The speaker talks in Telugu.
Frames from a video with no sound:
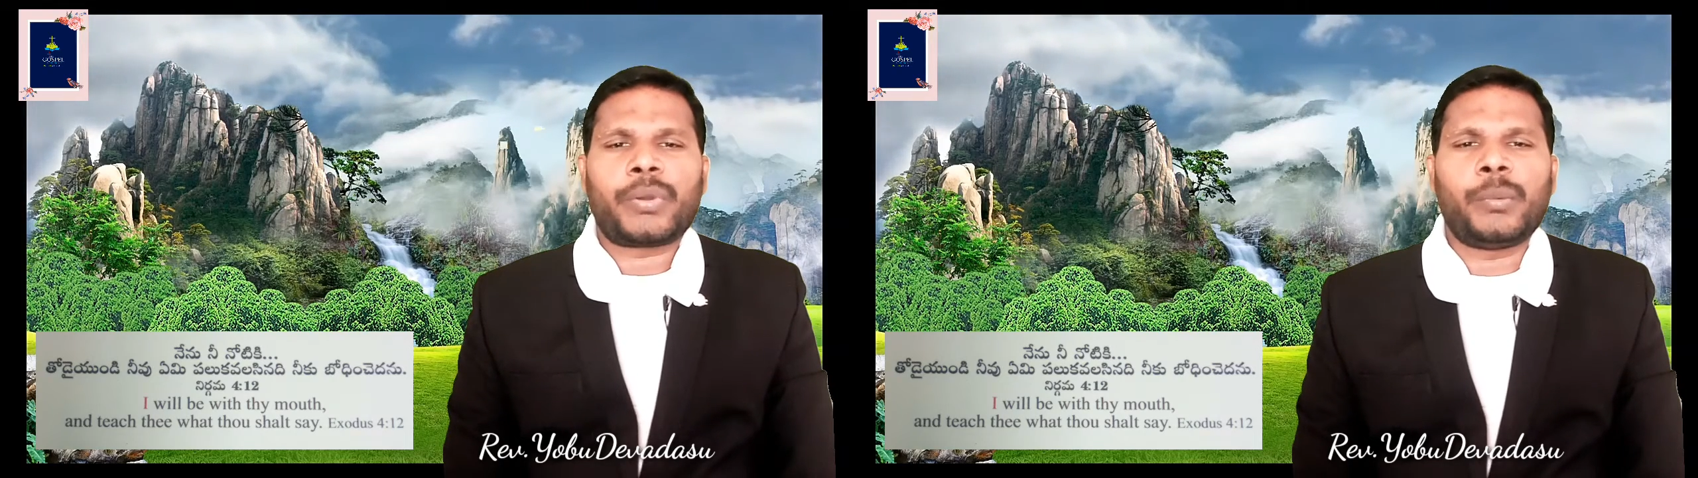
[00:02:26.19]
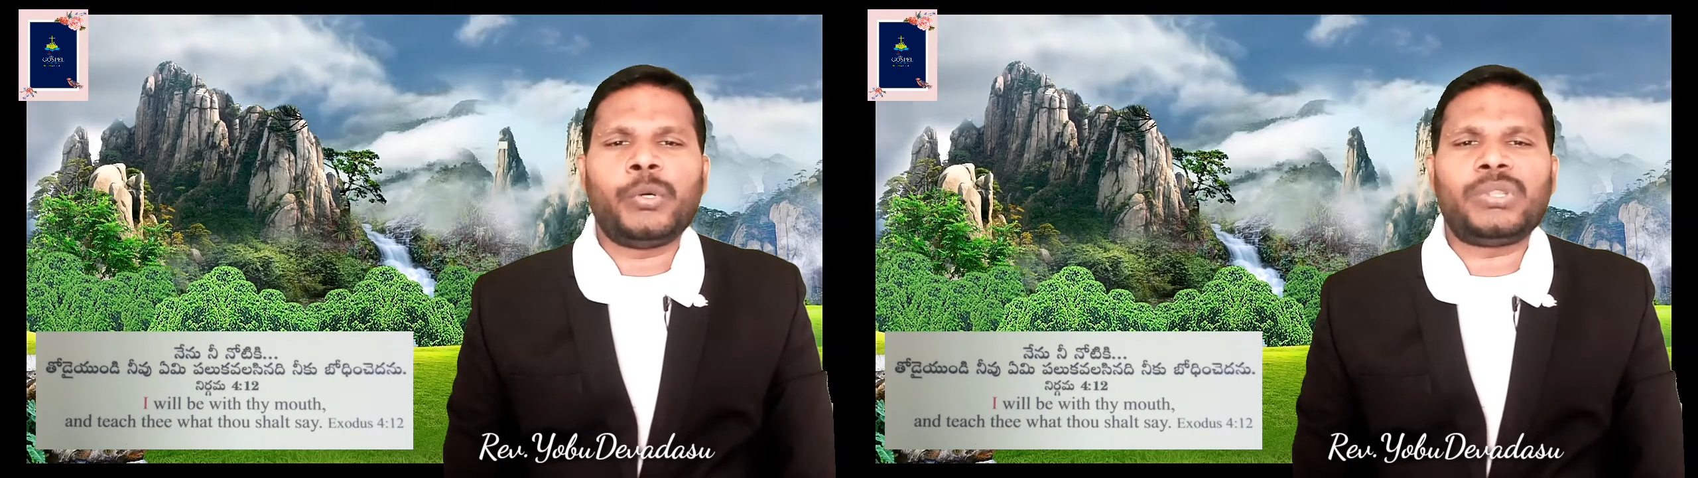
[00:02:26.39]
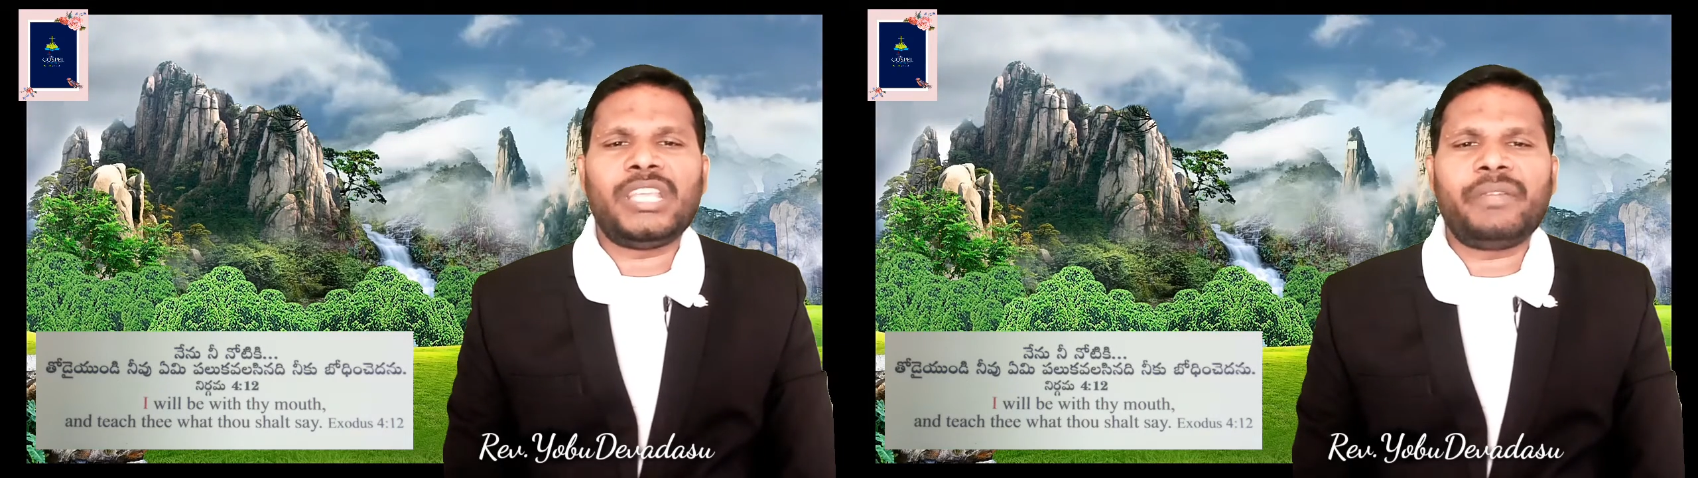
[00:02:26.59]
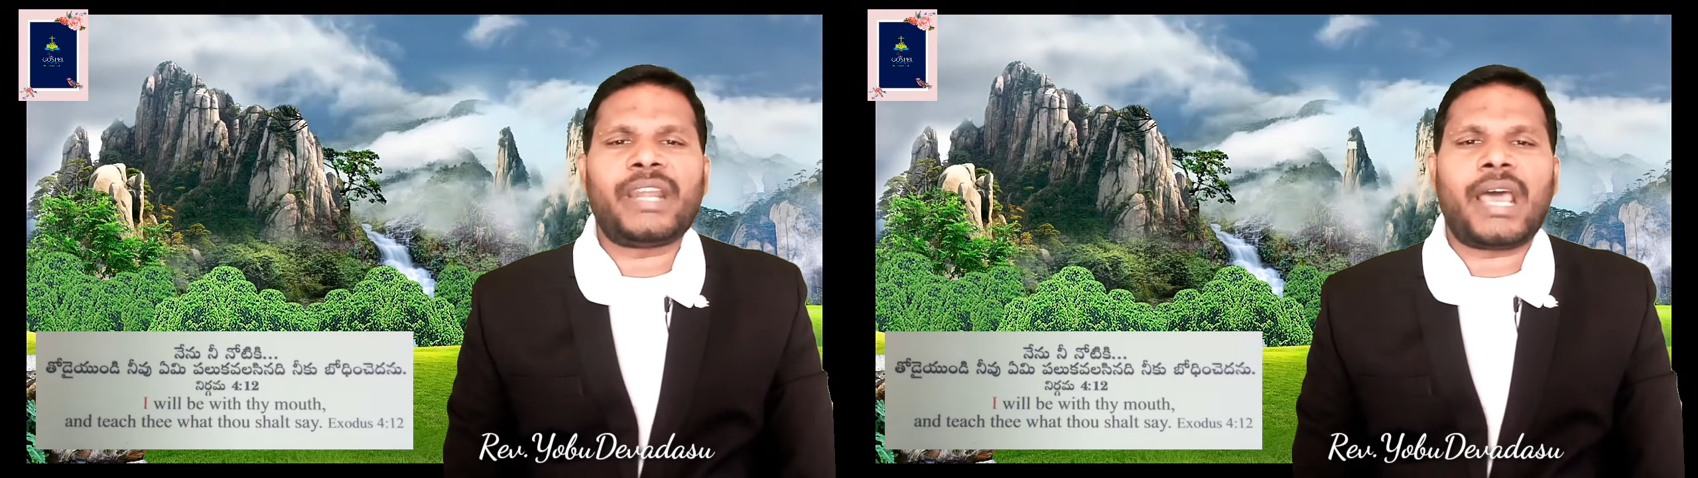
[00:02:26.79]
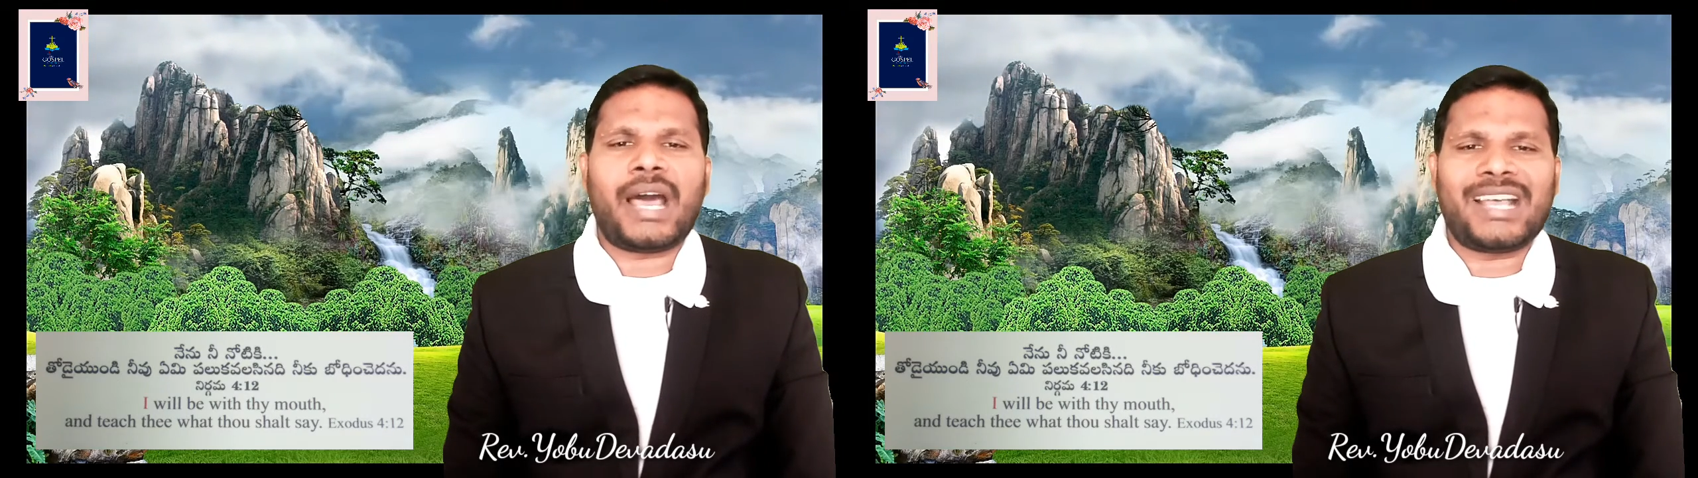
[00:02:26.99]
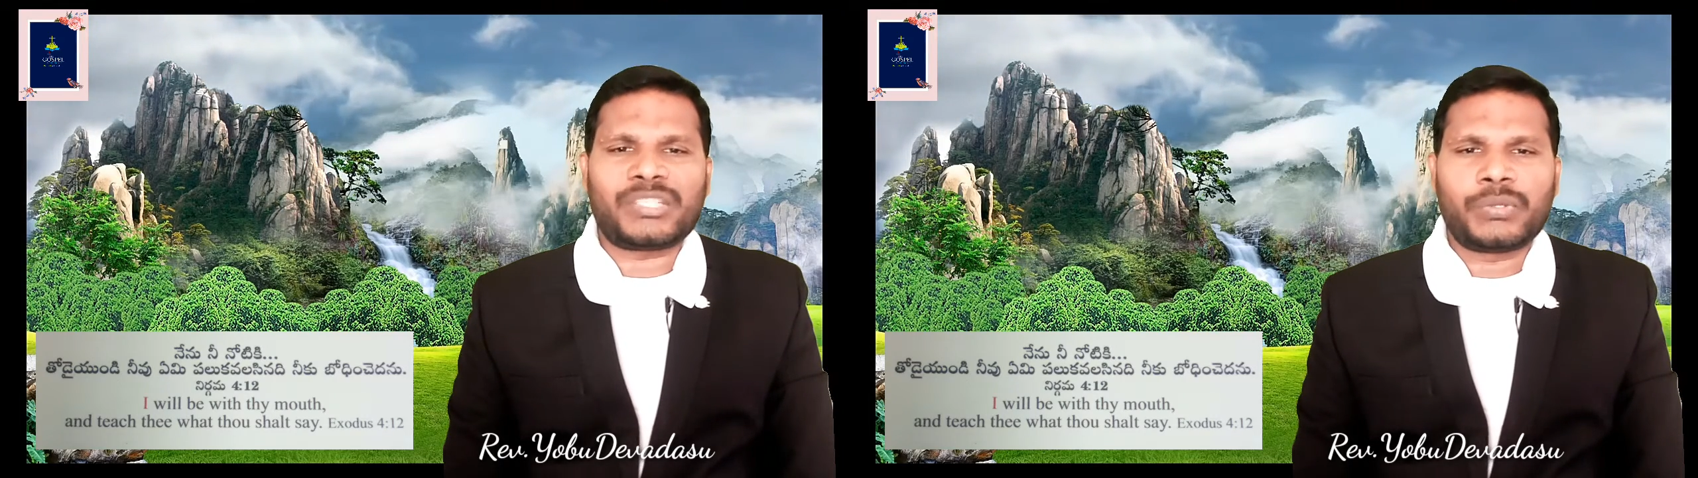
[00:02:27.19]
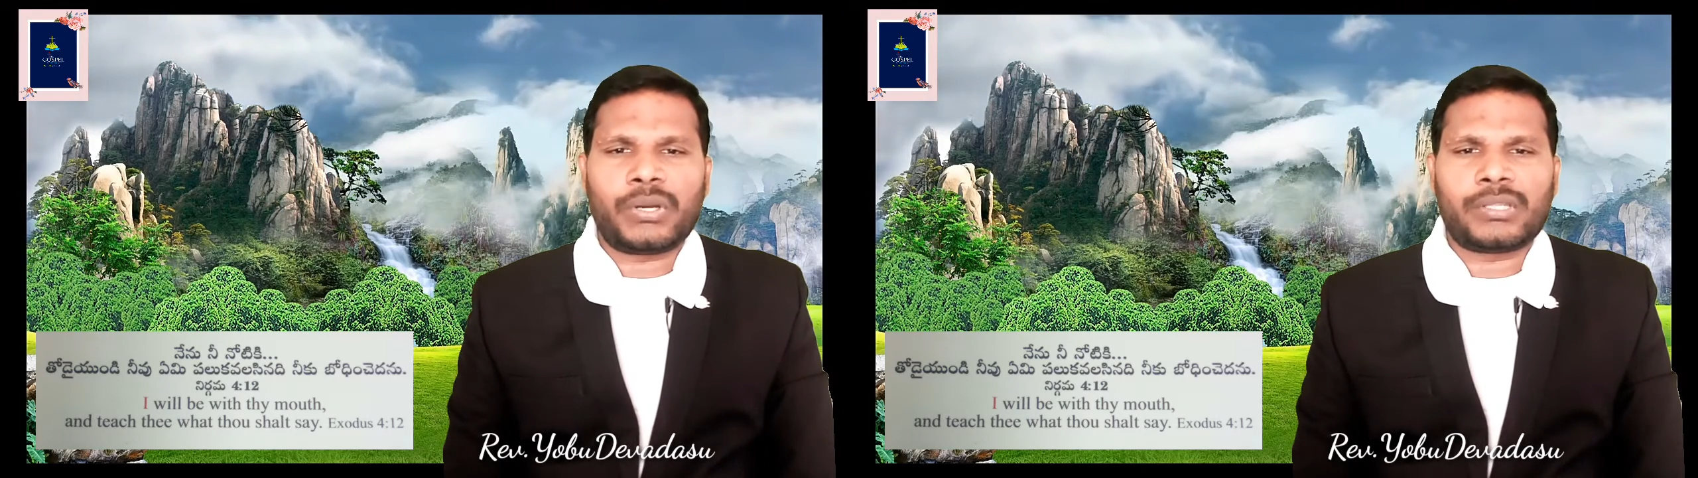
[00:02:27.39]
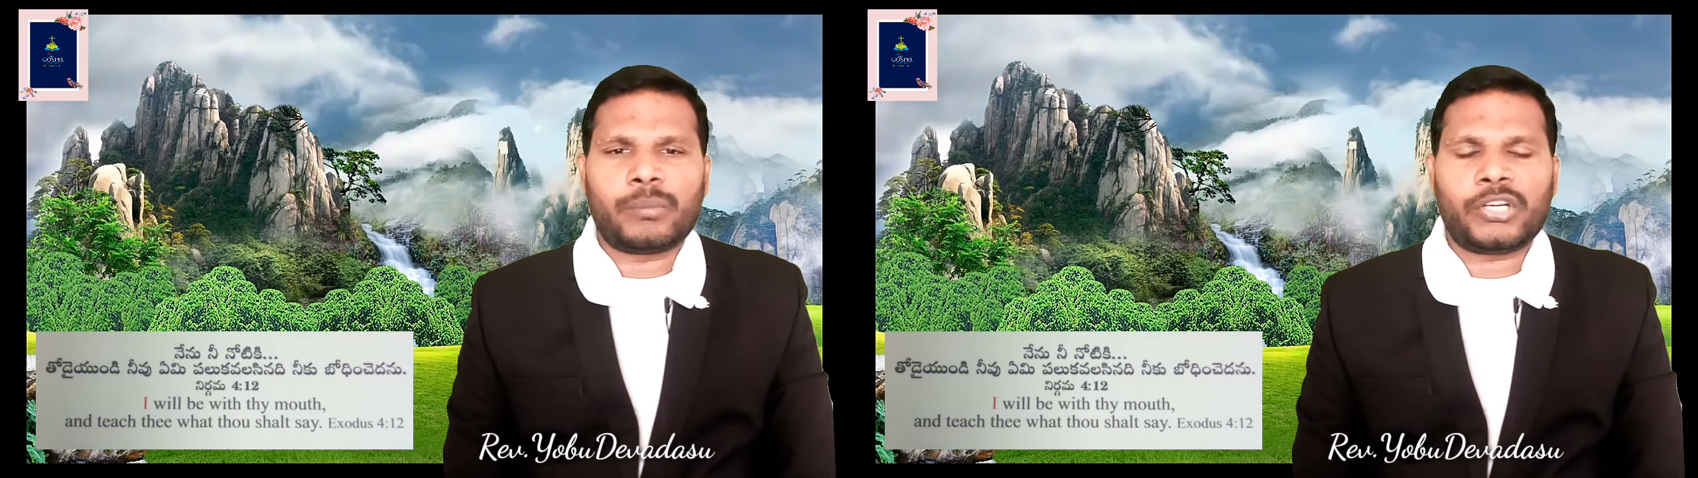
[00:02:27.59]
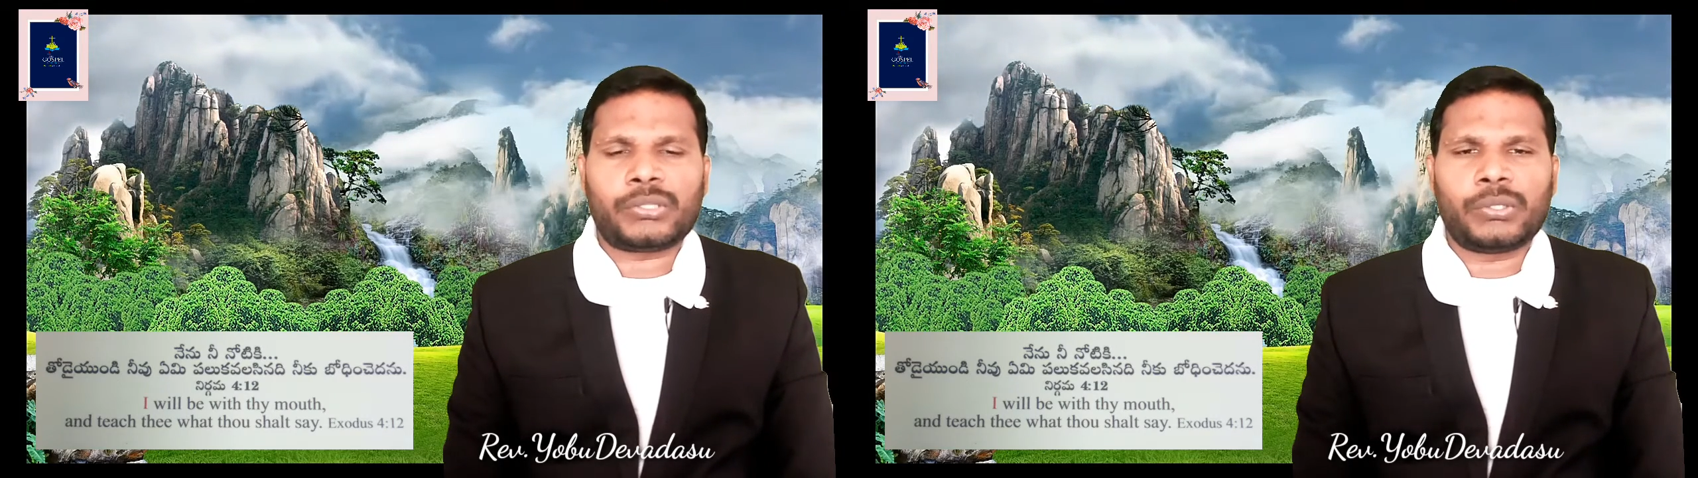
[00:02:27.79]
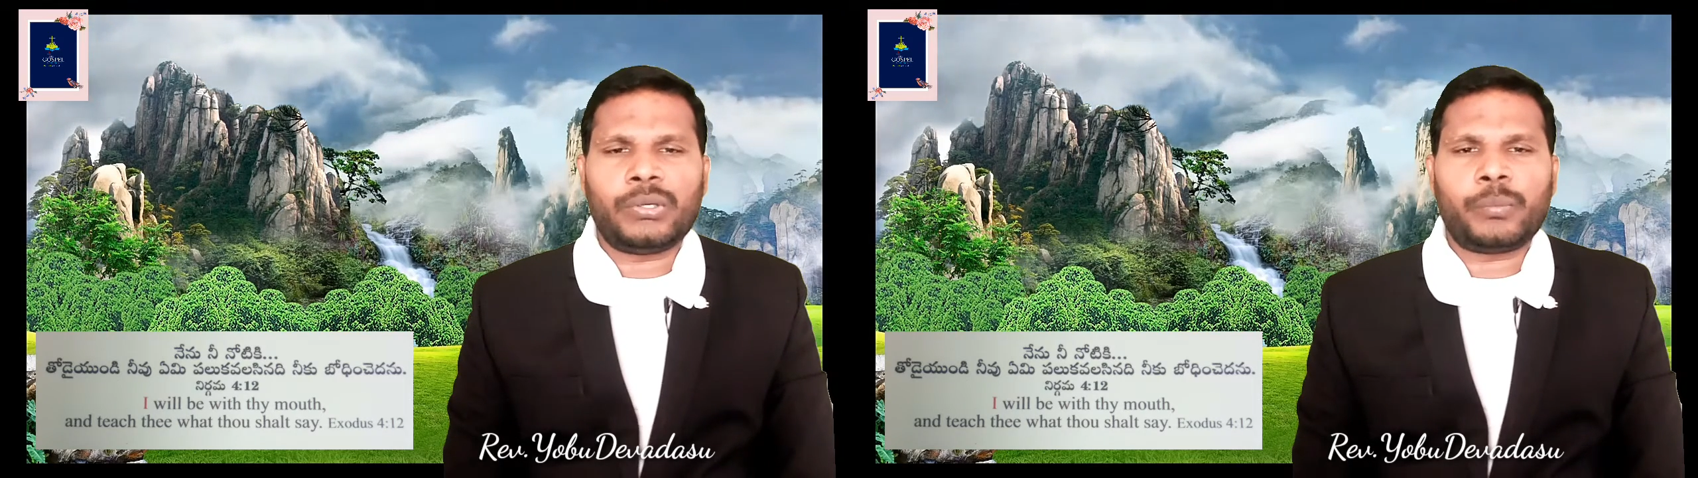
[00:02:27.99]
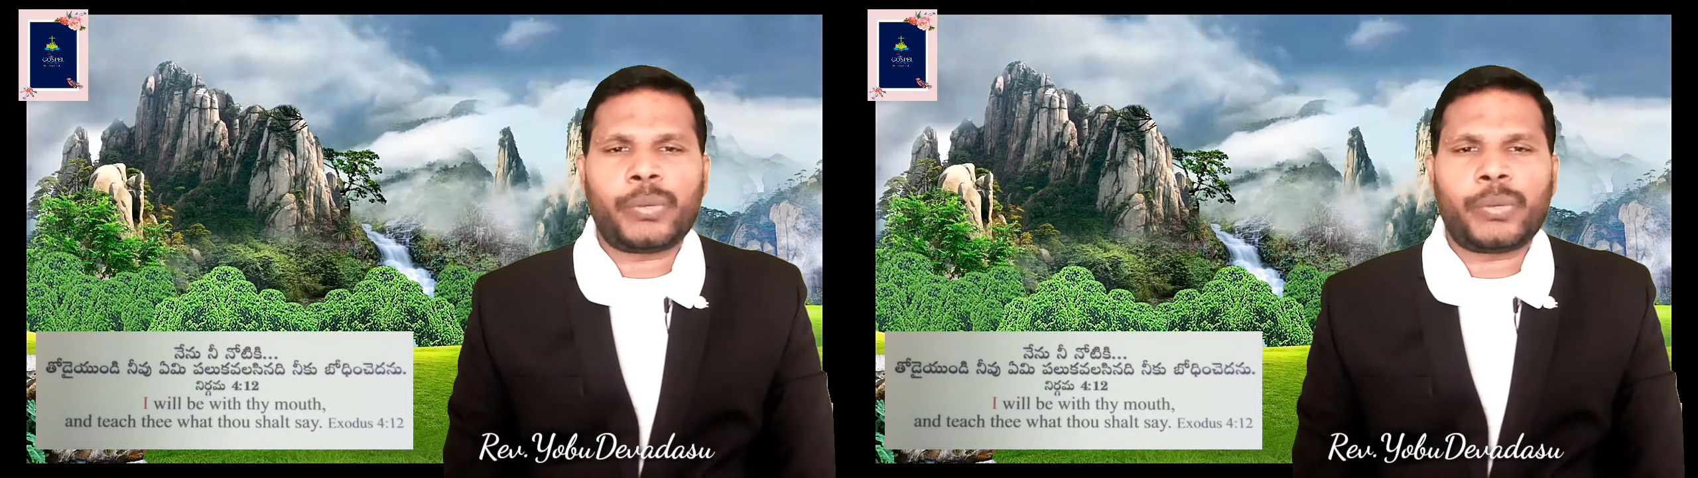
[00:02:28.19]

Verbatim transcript: ప్రభు దీవెన ఆశీర్వాదములతో